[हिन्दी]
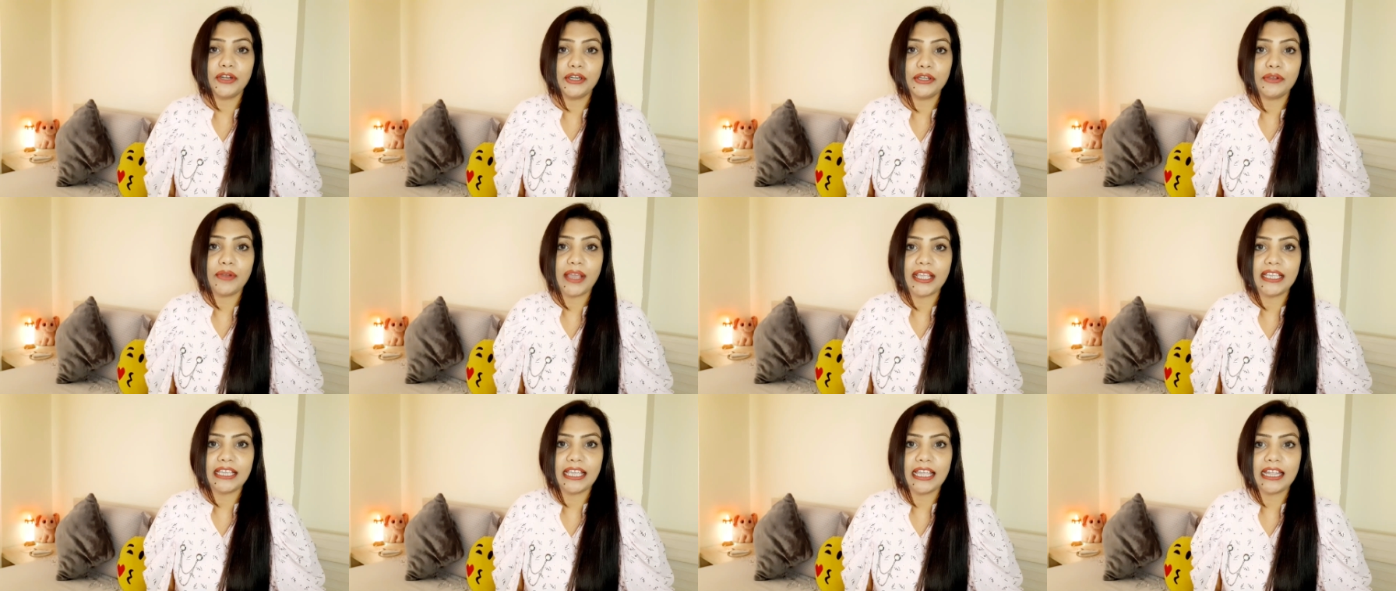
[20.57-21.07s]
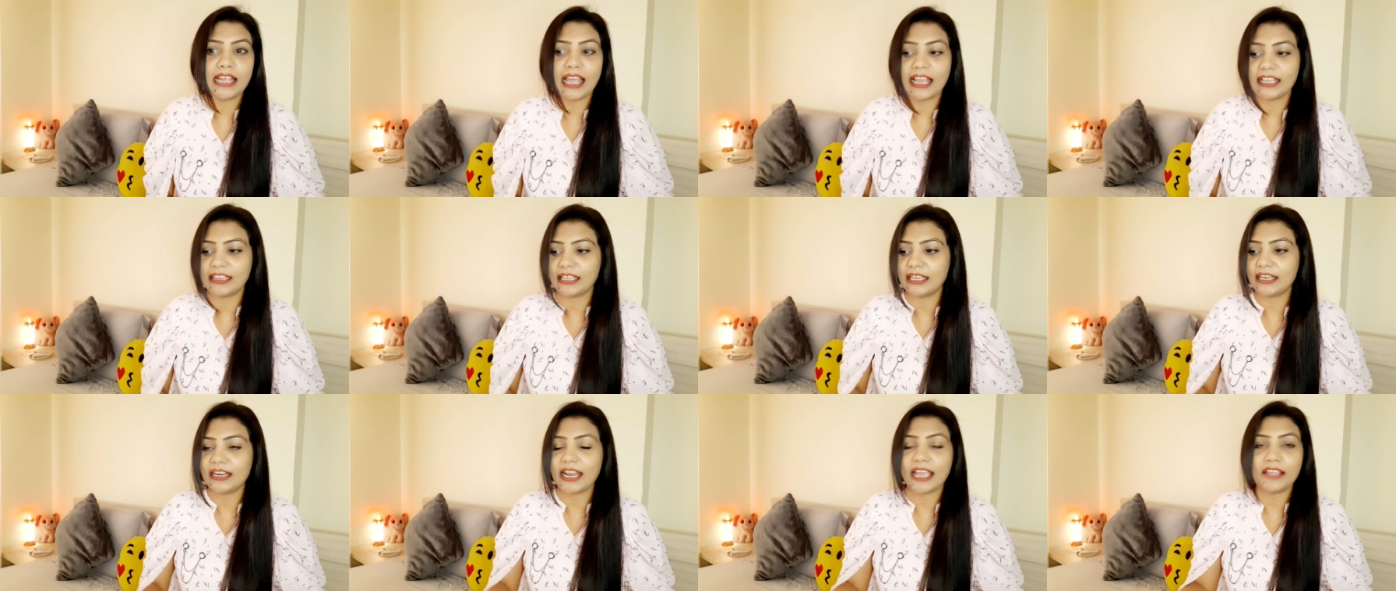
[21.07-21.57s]
वीडियो आई है
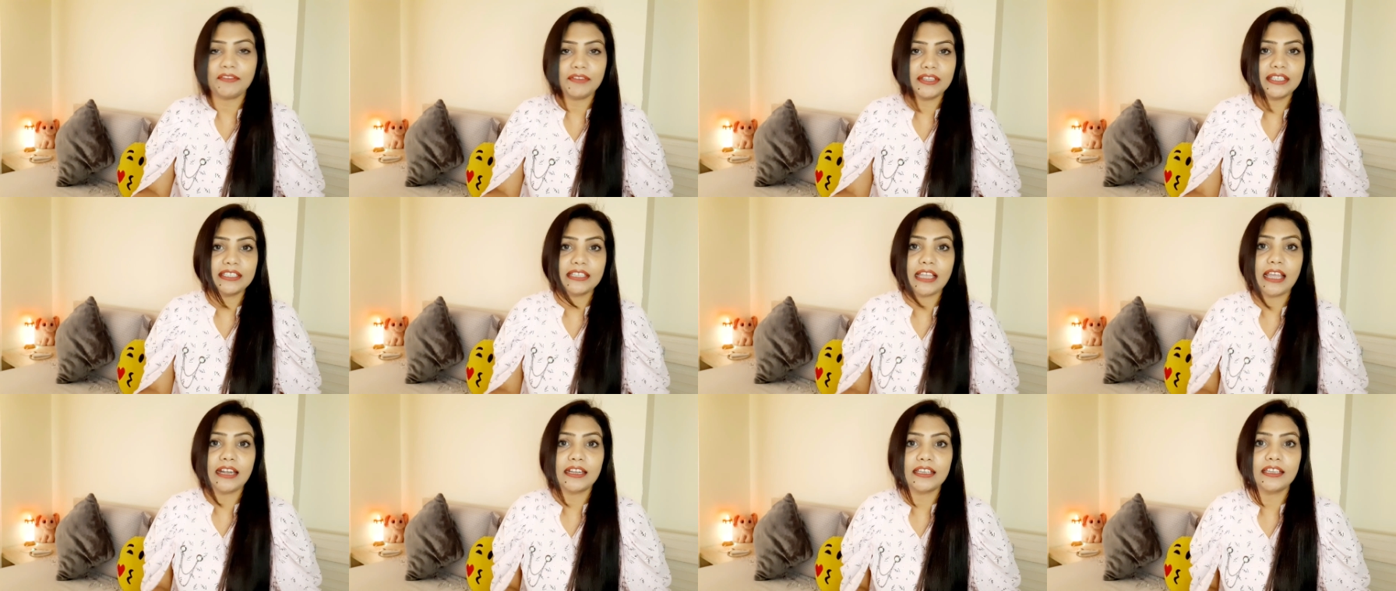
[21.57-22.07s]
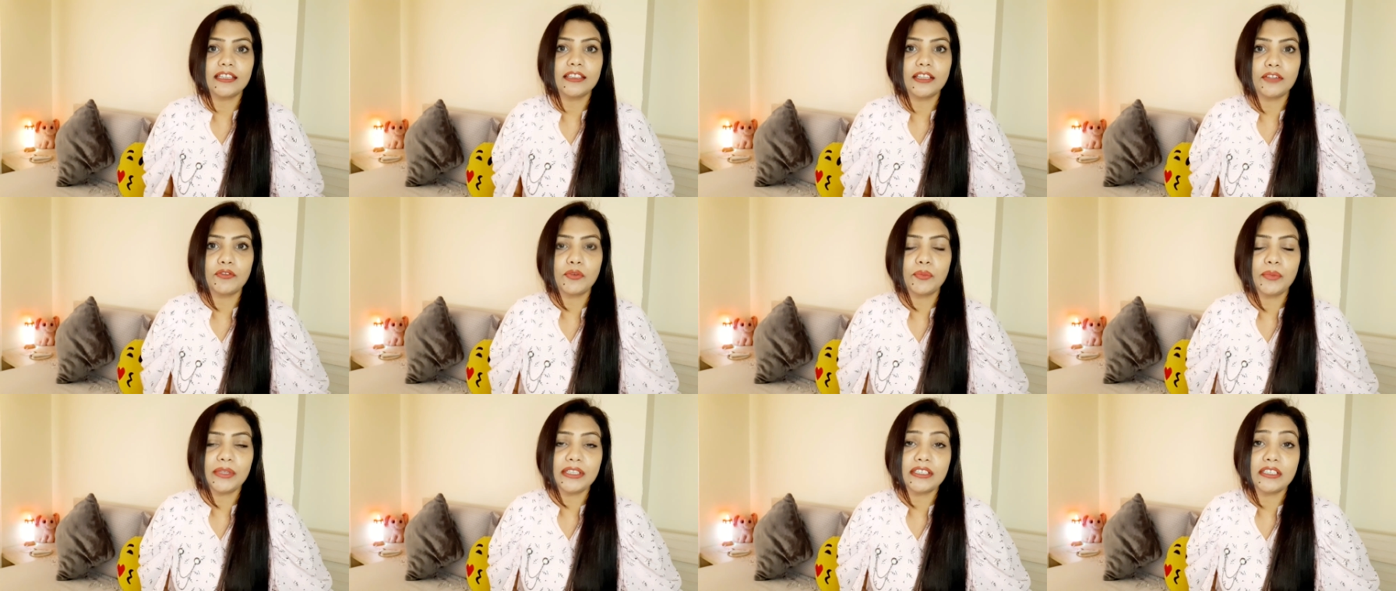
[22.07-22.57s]
आई थिंक लाइव इंसान के
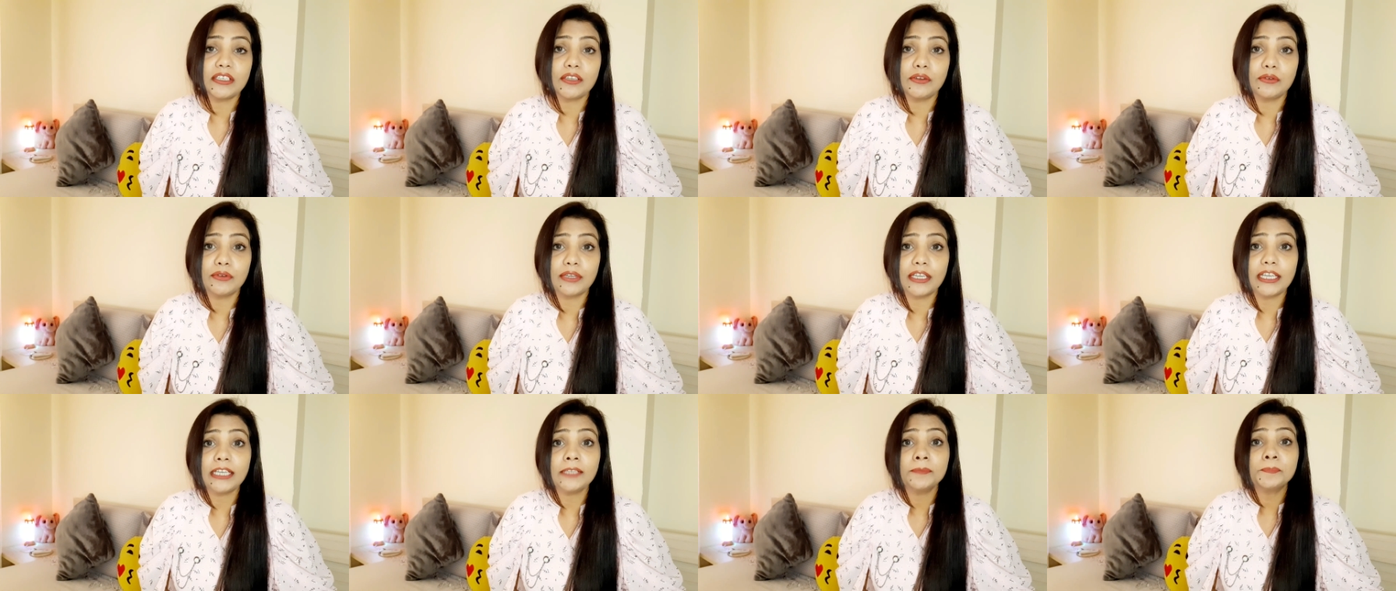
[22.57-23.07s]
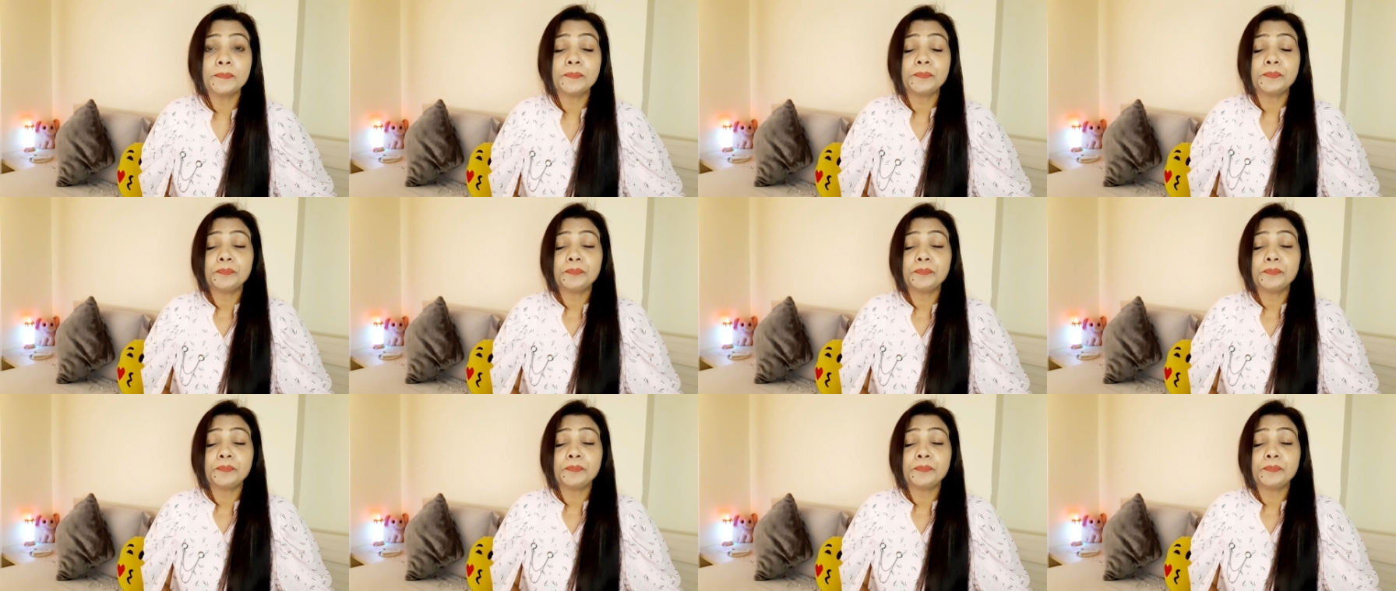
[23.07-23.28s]
अंदर वो बिजी होंगे